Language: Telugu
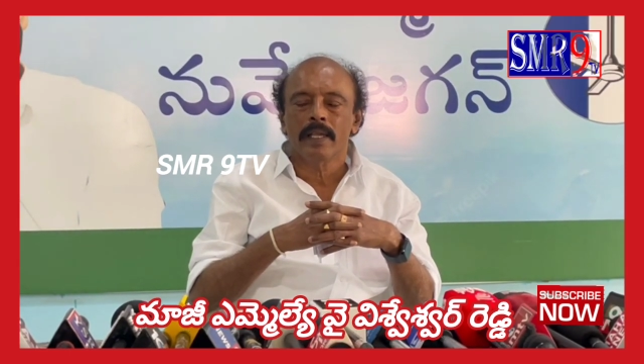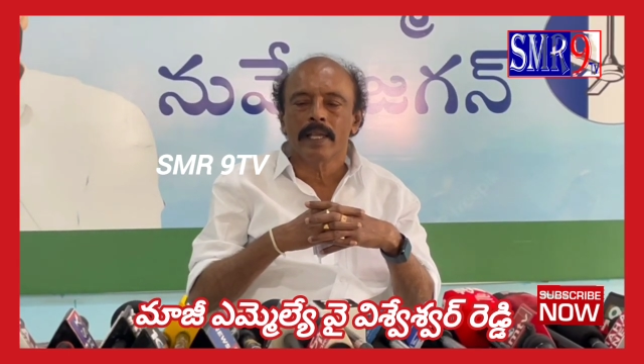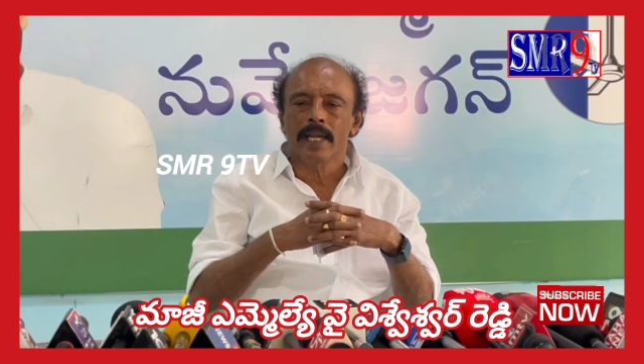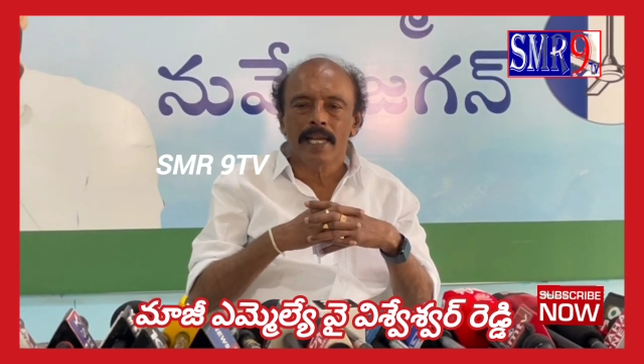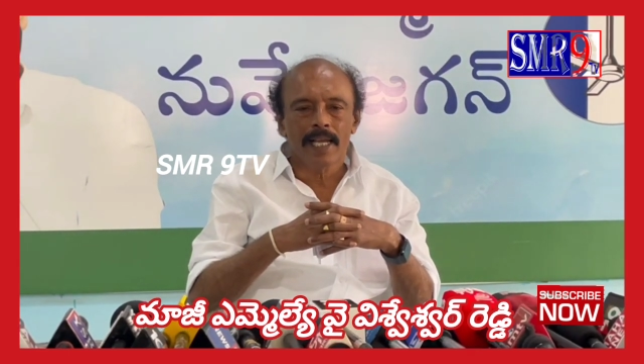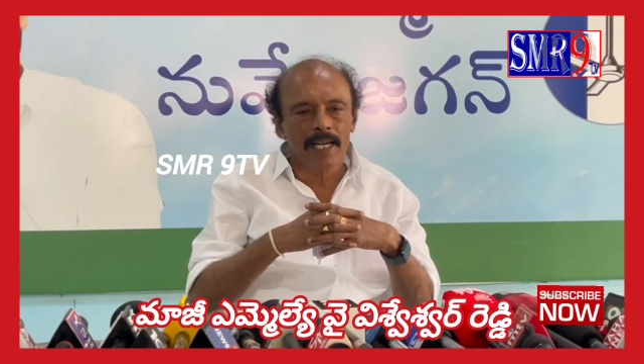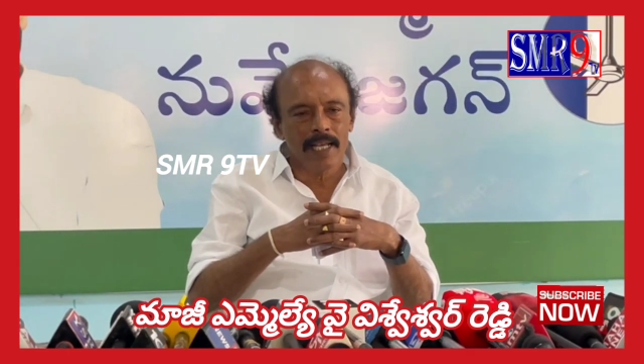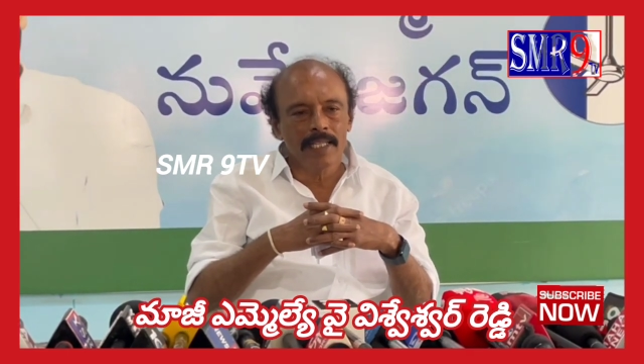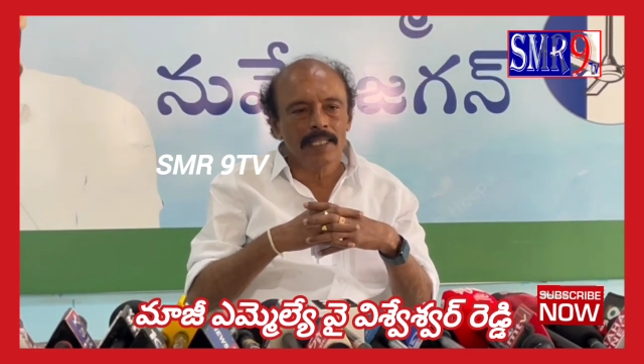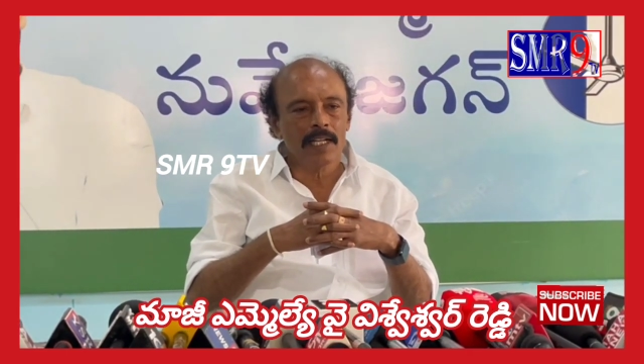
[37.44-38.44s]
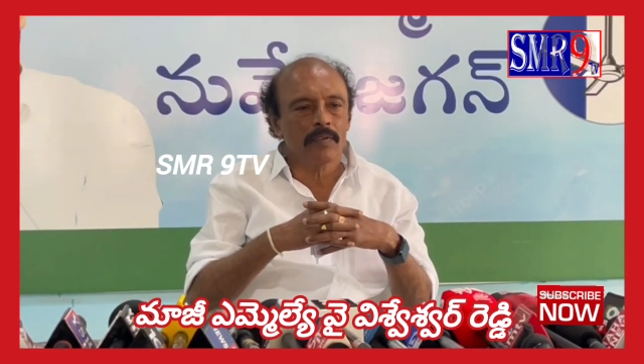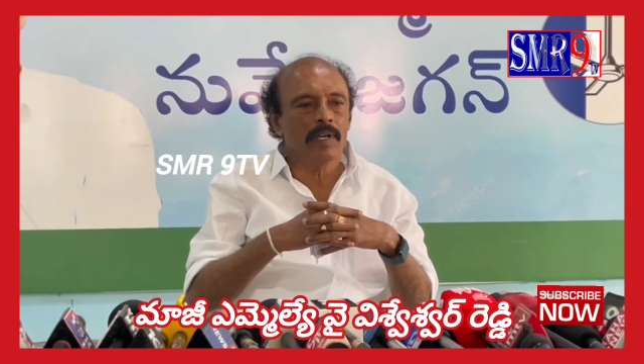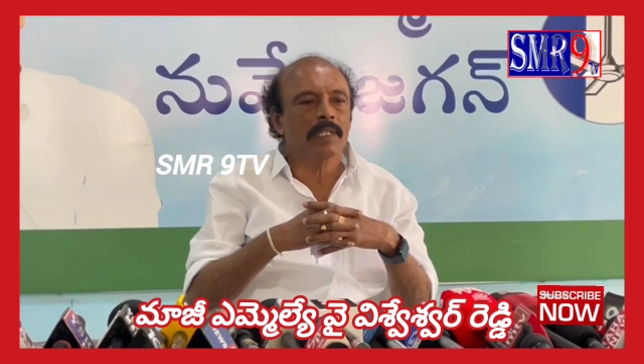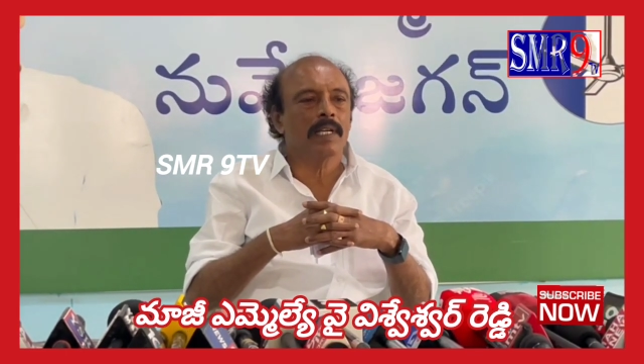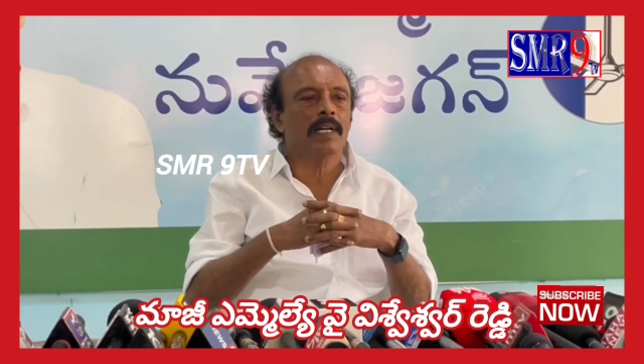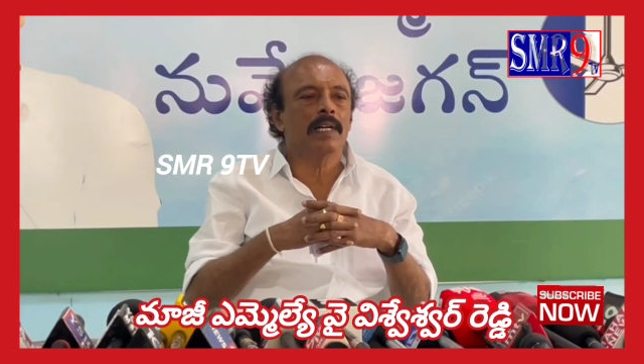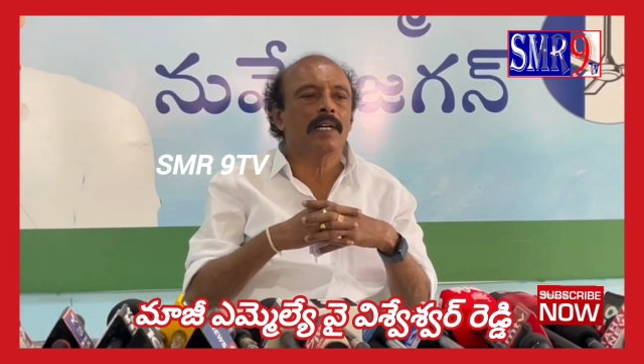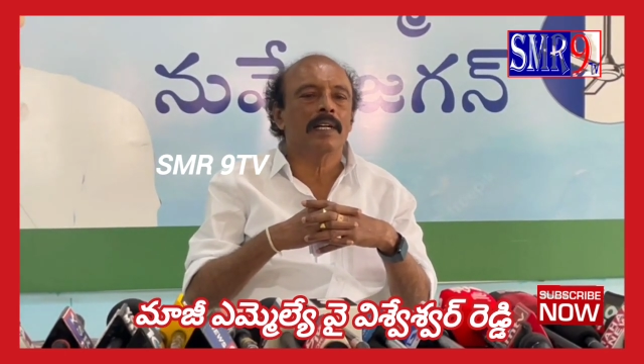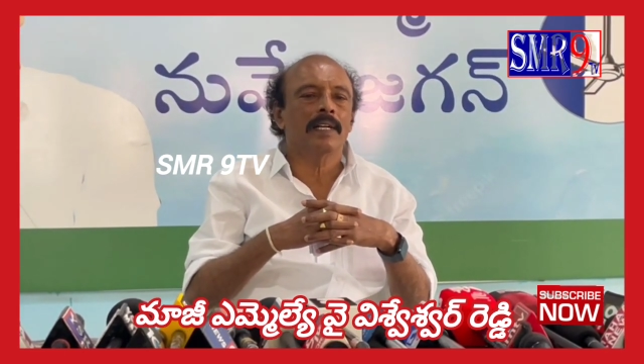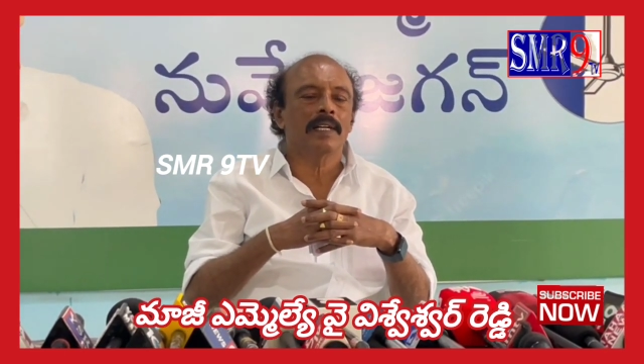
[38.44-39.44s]
ఎన్నికలైన తర్వాత
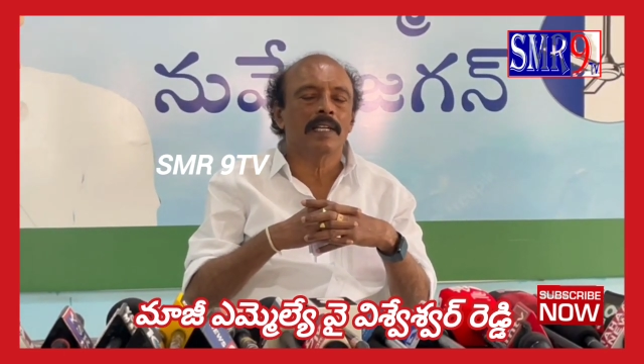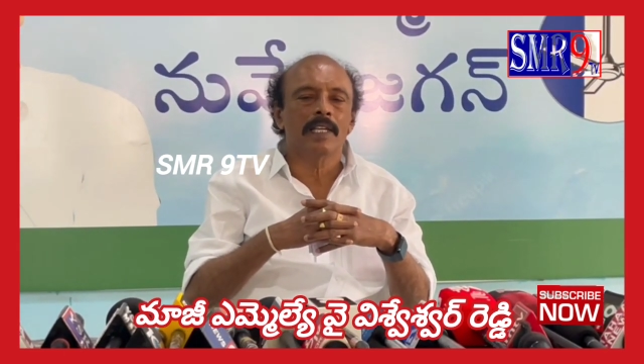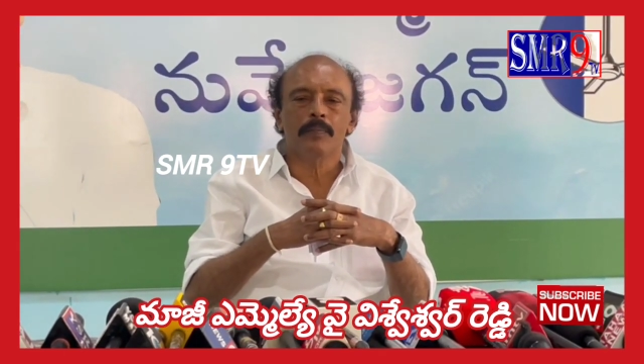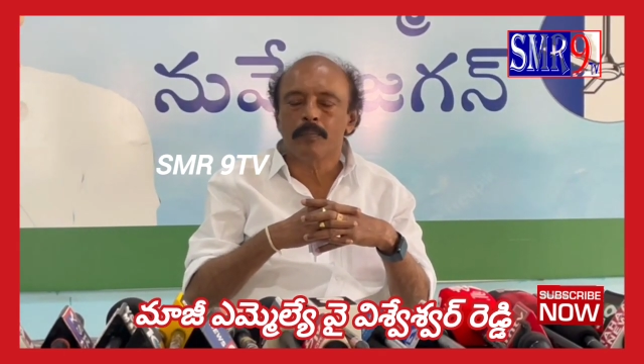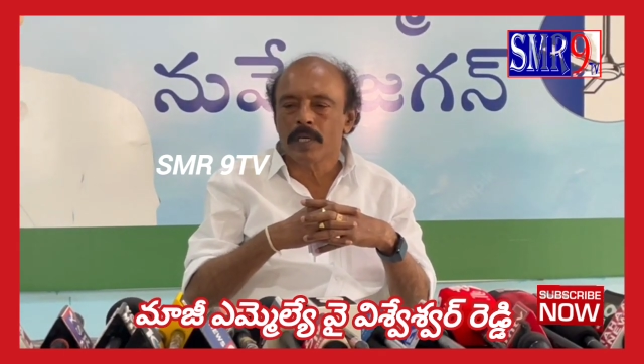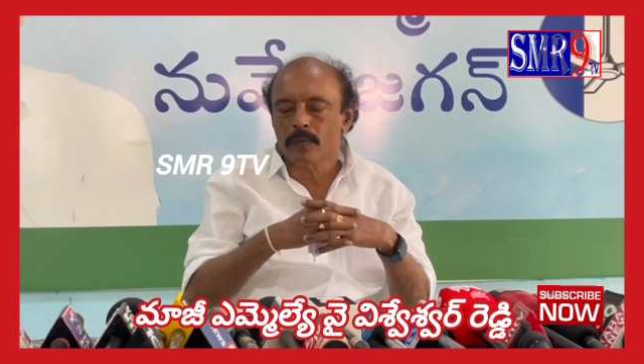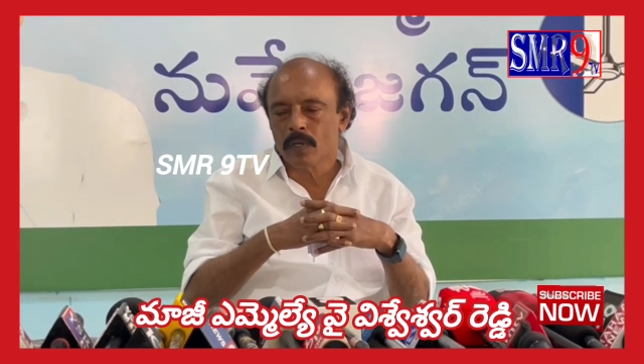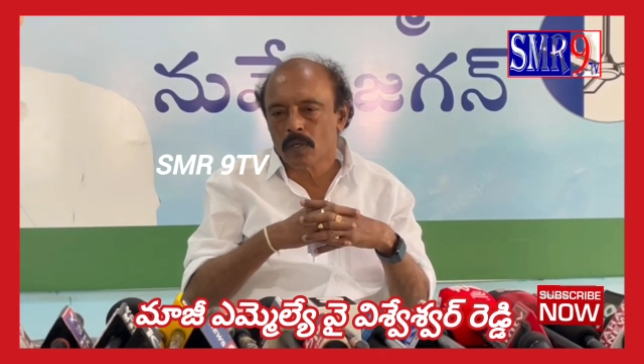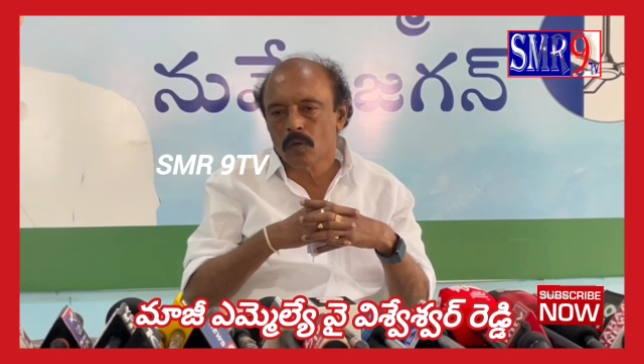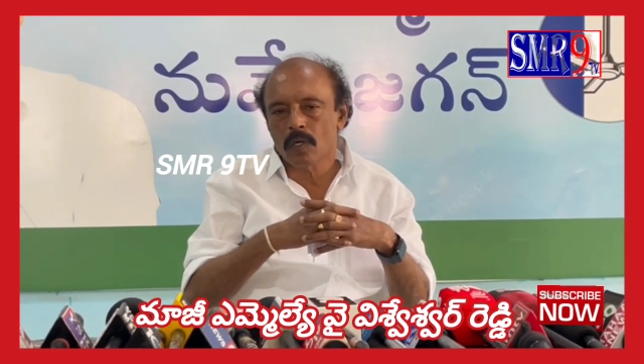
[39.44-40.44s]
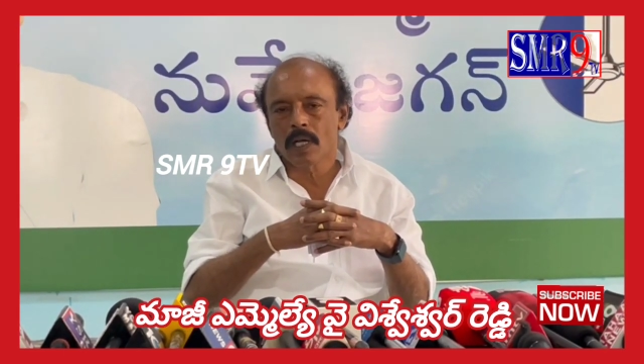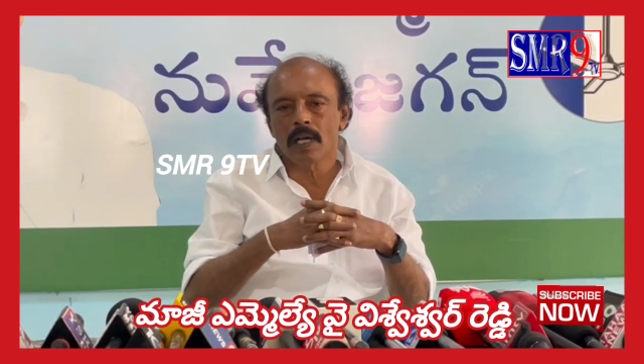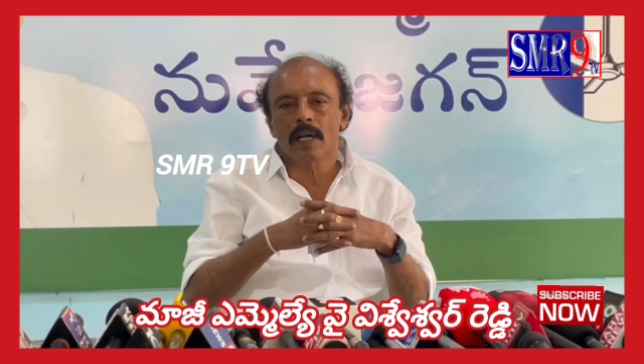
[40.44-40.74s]
ఇప్పటి వరకు కూడా